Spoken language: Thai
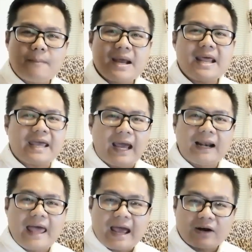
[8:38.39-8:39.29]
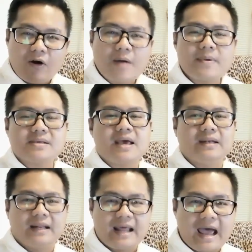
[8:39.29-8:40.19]
ไม่ได้แข็งแรงร้อยเปอร์เซ็น
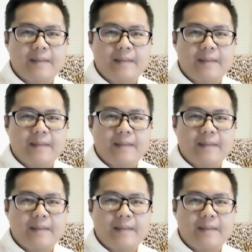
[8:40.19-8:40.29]
ต์นะ